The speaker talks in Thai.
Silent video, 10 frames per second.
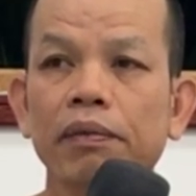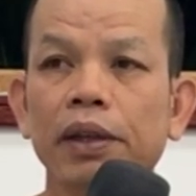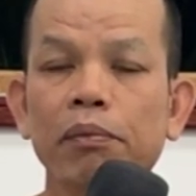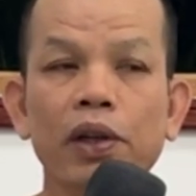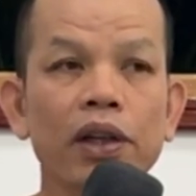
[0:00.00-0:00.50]

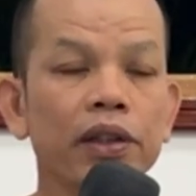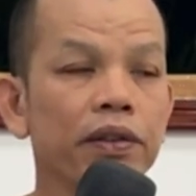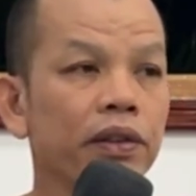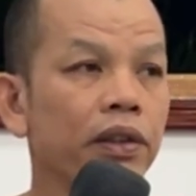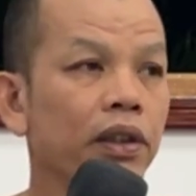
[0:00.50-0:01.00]
แม่นบ่
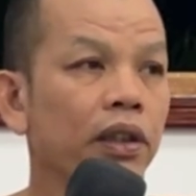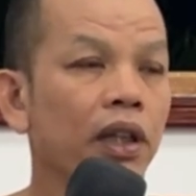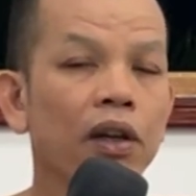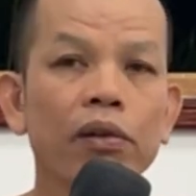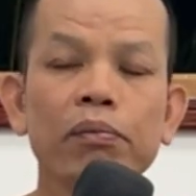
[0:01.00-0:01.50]

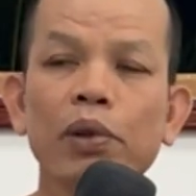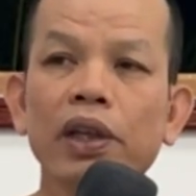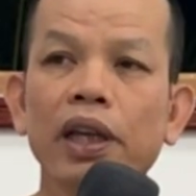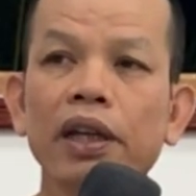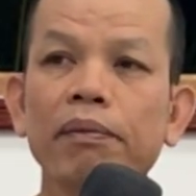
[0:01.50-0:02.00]
แต่ห้องบ่
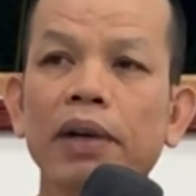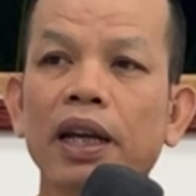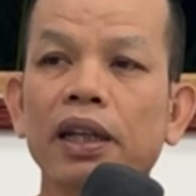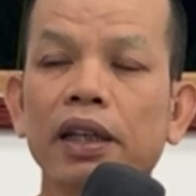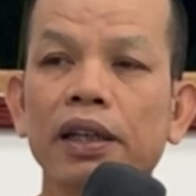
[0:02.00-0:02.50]
เห็น
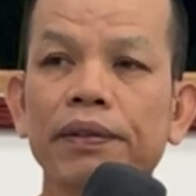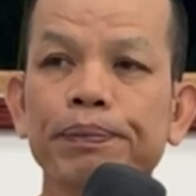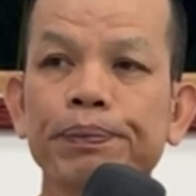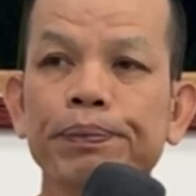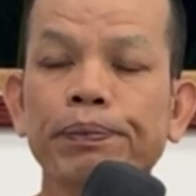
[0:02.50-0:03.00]
บานนี่
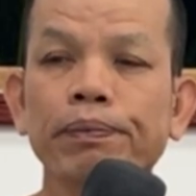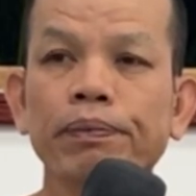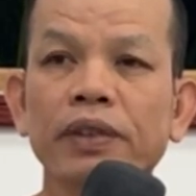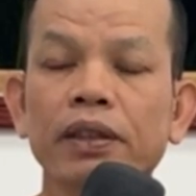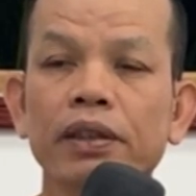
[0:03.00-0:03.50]

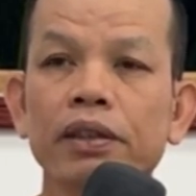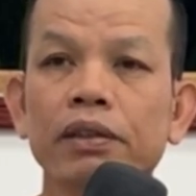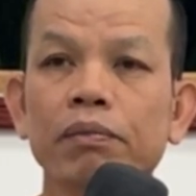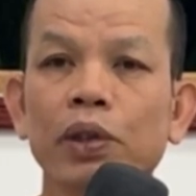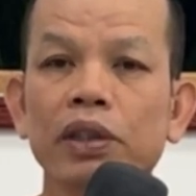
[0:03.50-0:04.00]

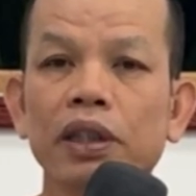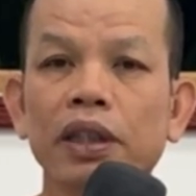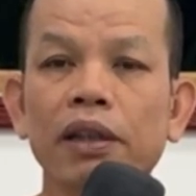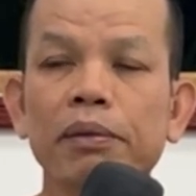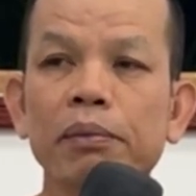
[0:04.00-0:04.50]
เพราะส
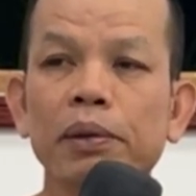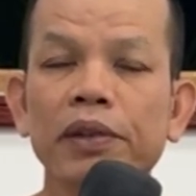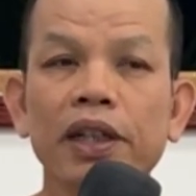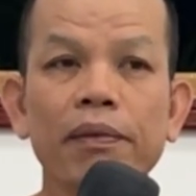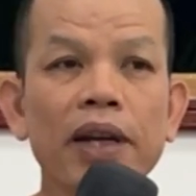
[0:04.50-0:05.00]
ติมันบ่
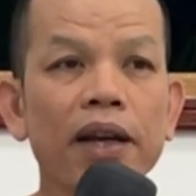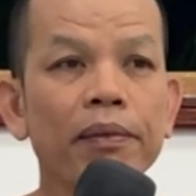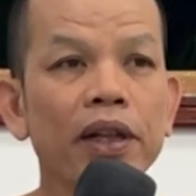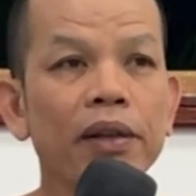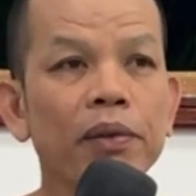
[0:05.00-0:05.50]
มีกำลัง
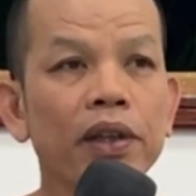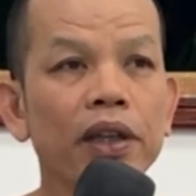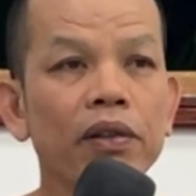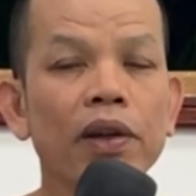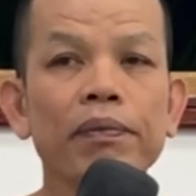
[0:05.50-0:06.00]
มาเลยบ่
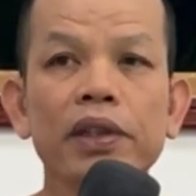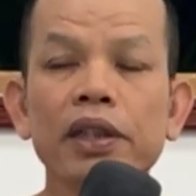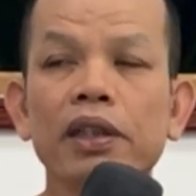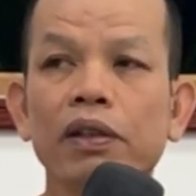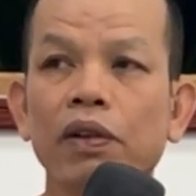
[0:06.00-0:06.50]
เห็นความ
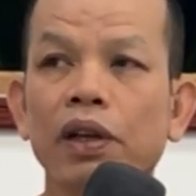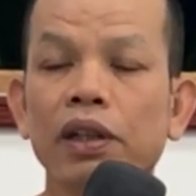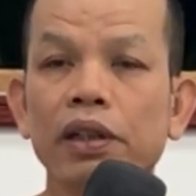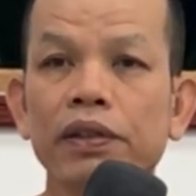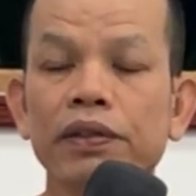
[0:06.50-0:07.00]
คืดจากของ